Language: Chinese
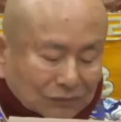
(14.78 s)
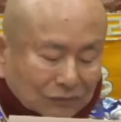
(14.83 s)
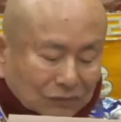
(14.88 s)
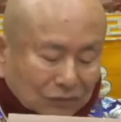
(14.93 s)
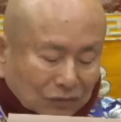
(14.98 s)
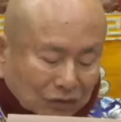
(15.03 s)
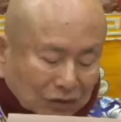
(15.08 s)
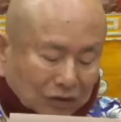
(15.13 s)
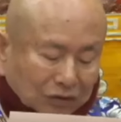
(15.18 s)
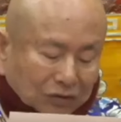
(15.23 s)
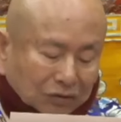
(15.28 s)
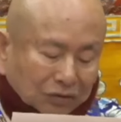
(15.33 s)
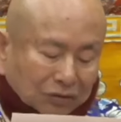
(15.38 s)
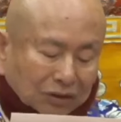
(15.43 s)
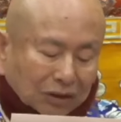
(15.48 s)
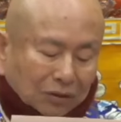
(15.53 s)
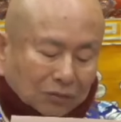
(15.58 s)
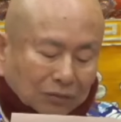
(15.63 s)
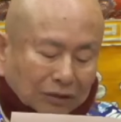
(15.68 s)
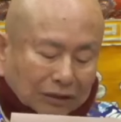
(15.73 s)
弟子
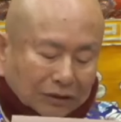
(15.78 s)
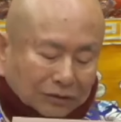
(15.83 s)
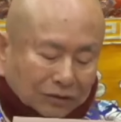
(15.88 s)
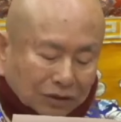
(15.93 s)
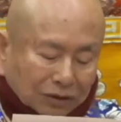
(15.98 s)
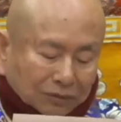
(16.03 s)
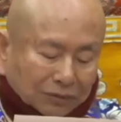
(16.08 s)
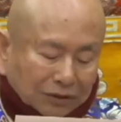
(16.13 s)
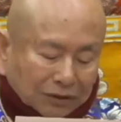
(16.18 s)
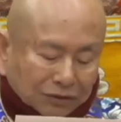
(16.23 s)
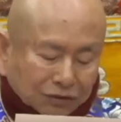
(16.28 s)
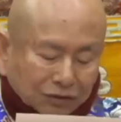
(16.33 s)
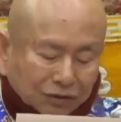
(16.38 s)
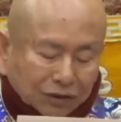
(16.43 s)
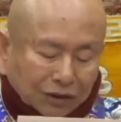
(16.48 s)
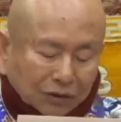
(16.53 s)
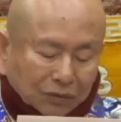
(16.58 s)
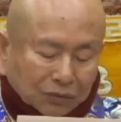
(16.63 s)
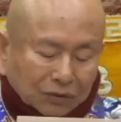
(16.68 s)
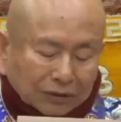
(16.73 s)
认为这门
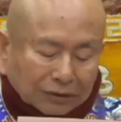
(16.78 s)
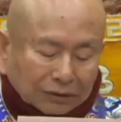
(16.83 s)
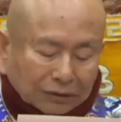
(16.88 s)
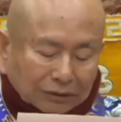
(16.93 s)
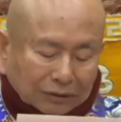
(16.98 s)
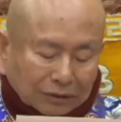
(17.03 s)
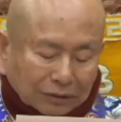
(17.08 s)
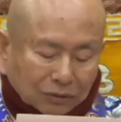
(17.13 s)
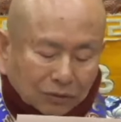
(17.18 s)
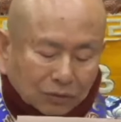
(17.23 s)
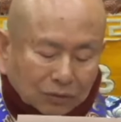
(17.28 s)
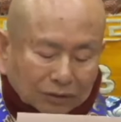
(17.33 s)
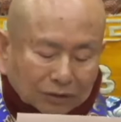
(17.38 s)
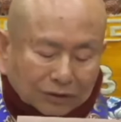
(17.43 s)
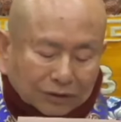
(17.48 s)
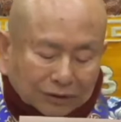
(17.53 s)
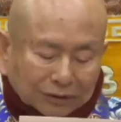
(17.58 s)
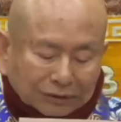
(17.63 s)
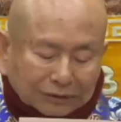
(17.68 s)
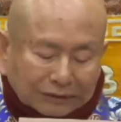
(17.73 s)
学问跟问
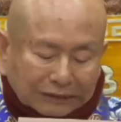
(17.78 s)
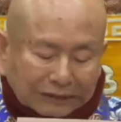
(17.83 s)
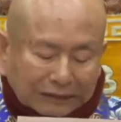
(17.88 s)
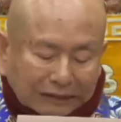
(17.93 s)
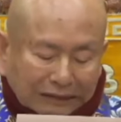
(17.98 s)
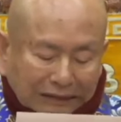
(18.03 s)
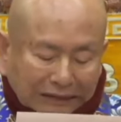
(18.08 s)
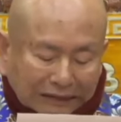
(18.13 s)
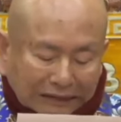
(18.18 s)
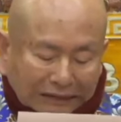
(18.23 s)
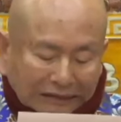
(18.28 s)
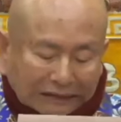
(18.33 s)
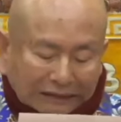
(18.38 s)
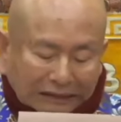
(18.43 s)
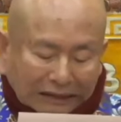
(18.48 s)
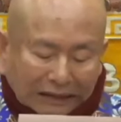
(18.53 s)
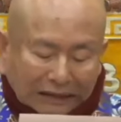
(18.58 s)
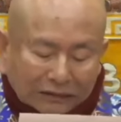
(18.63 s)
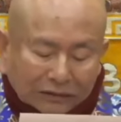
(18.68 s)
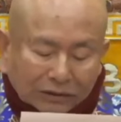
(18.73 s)
题，应
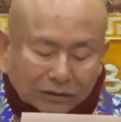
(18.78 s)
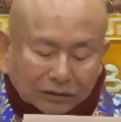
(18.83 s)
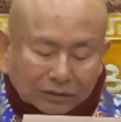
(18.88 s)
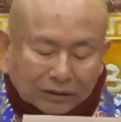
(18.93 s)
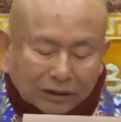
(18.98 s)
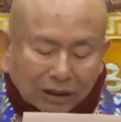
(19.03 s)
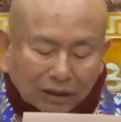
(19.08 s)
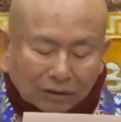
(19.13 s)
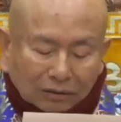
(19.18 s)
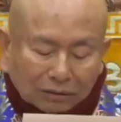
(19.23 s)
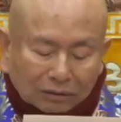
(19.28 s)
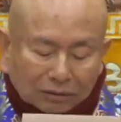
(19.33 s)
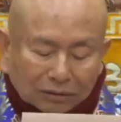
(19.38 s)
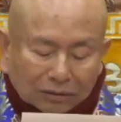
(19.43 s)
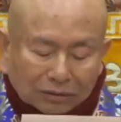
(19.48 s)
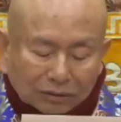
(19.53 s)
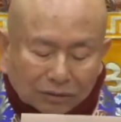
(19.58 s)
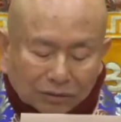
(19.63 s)
该得到